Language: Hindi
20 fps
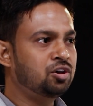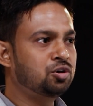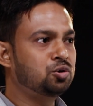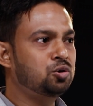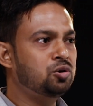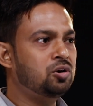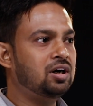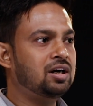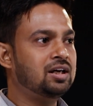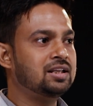
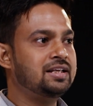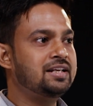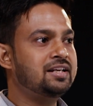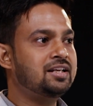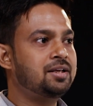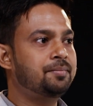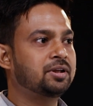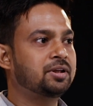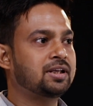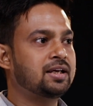तो अधीर
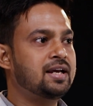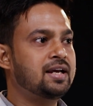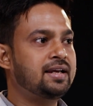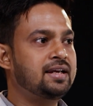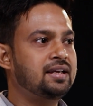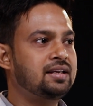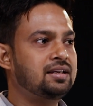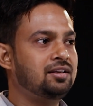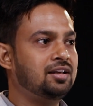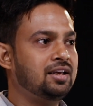ने बताया
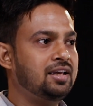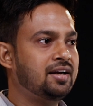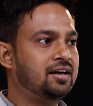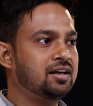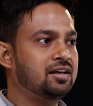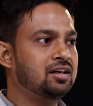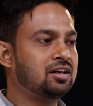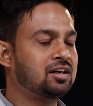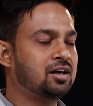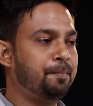कि एक
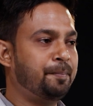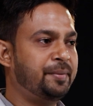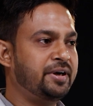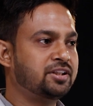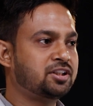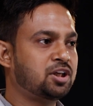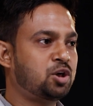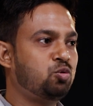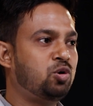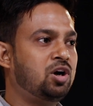
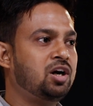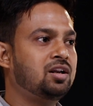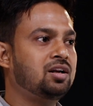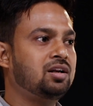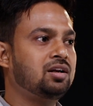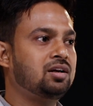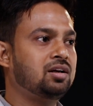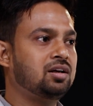कंपटीशन वर्ल्ड